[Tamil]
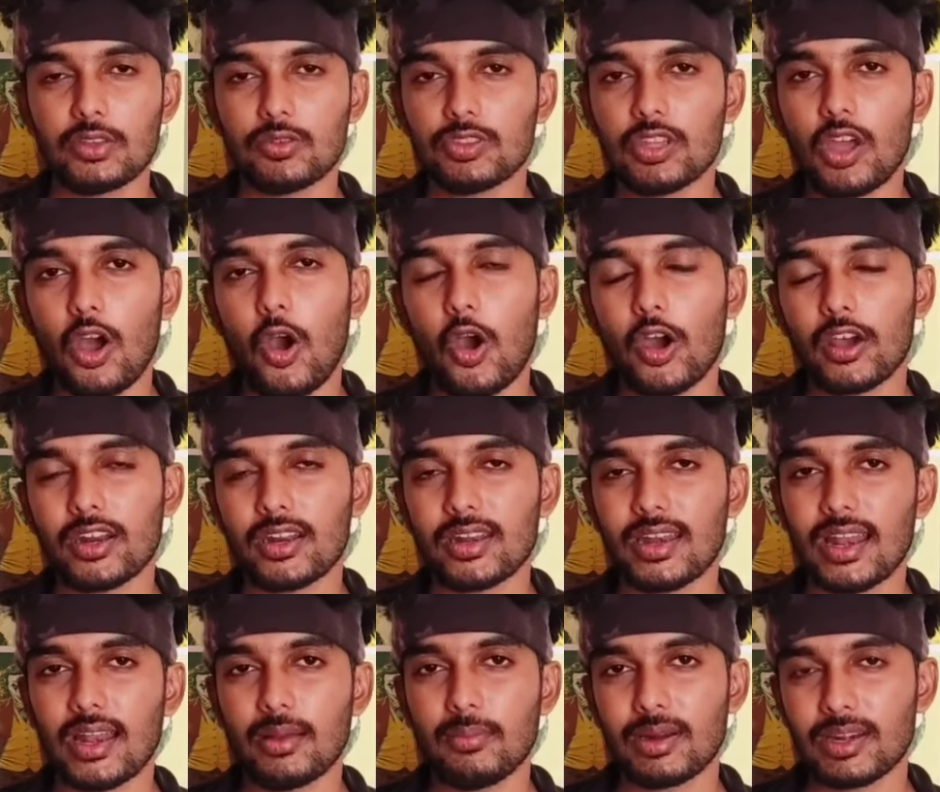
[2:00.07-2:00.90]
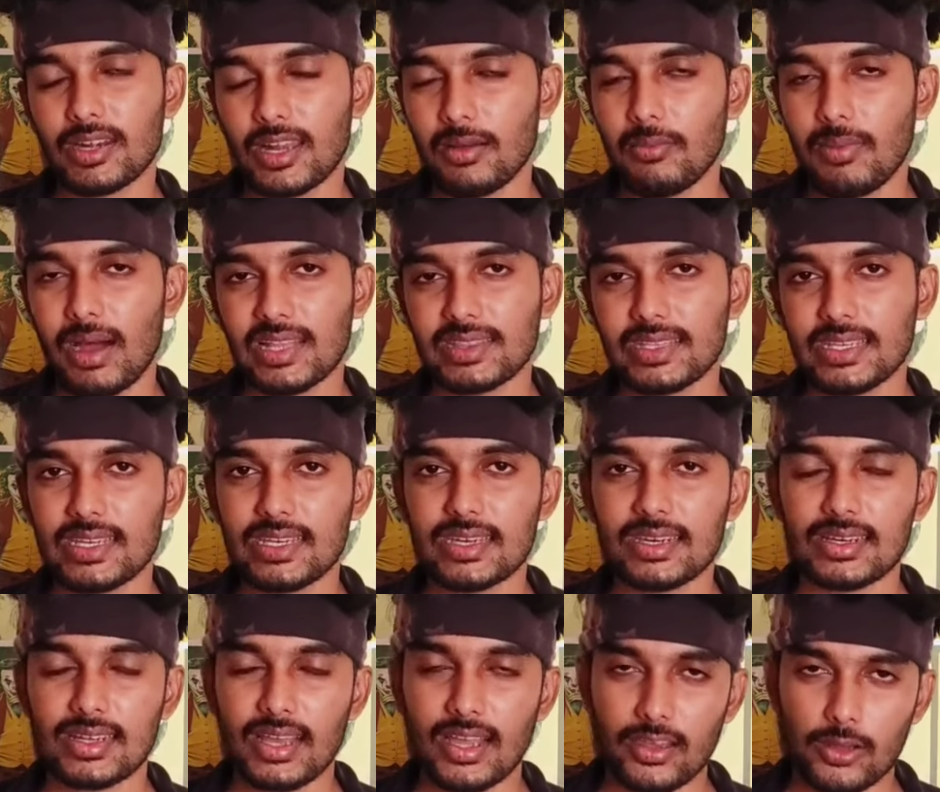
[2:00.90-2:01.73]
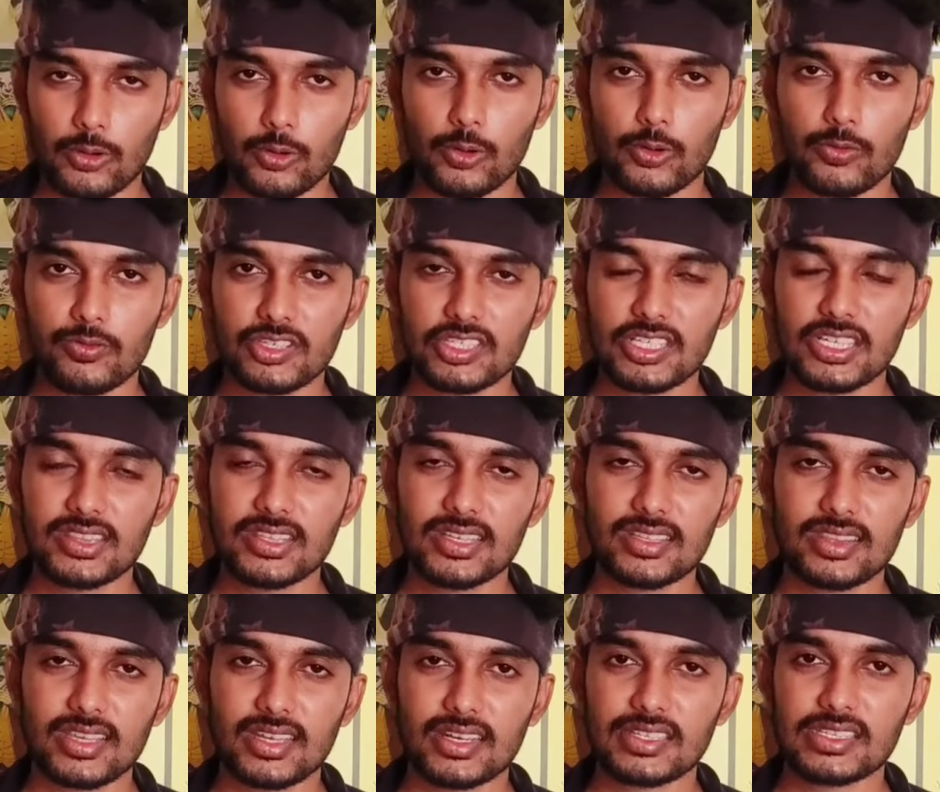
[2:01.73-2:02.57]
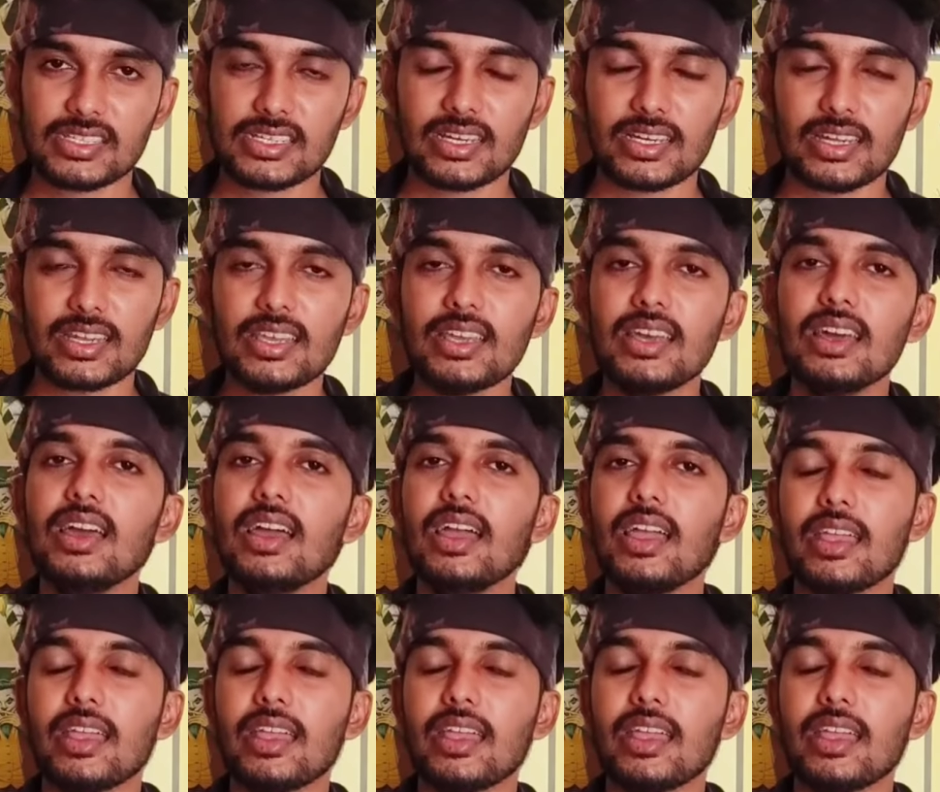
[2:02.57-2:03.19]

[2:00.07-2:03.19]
இதை வந்து ஹாரர் எலமெண்ட்டாக மாற்றிக்கிட்டு இருக்காங்கிற ஒரு விஷயத்தை தெரிஞ்சுக்கிட்டு